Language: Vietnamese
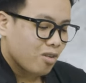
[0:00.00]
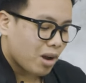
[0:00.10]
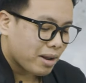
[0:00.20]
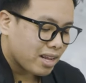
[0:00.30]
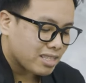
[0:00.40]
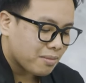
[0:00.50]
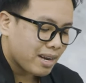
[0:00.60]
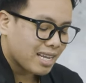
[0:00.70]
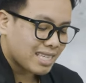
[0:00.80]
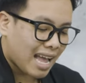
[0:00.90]
ngoài màn hình chiếc
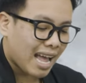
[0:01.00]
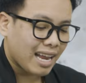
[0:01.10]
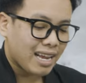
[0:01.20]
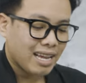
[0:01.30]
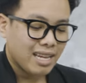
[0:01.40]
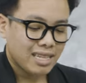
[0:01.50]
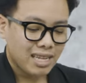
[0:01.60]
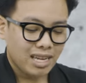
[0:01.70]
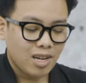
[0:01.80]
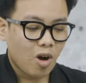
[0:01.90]
máy này ra ấy,
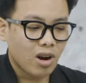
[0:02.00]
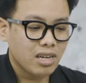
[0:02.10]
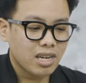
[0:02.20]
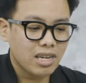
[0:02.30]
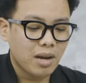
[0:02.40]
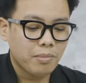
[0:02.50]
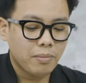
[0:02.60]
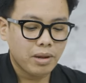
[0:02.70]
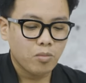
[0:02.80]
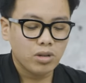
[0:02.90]
thì đó là những cái điểm mà
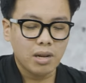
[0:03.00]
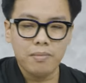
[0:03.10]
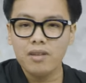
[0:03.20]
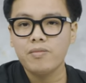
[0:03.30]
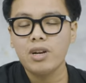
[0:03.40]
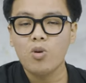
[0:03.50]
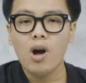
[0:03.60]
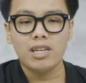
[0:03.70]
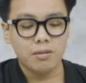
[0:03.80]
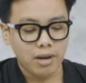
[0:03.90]
mình muốn nhấn mạnh ở bên
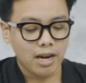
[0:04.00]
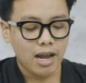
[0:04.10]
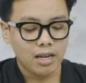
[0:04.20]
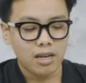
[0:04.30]
ngoài chiếc máy này.